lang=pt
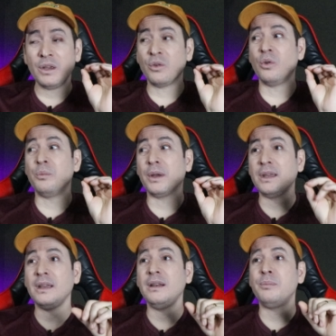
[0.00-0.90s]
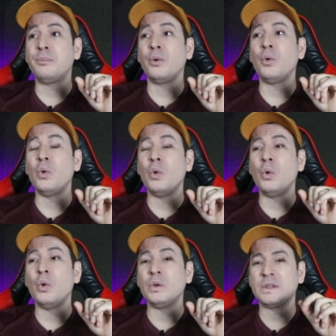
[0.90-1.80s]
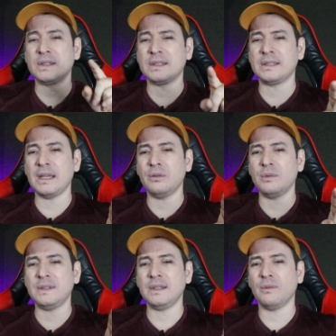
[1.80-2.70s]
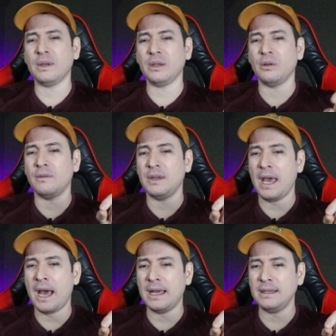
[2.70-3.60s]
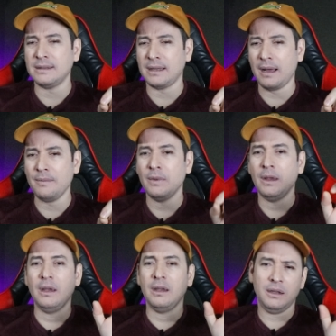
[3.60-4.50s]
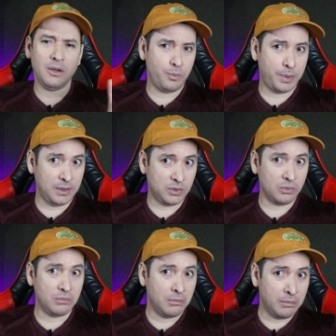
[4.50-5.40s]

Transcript: eu comprei ele por 159 reais, tá? Que é um preço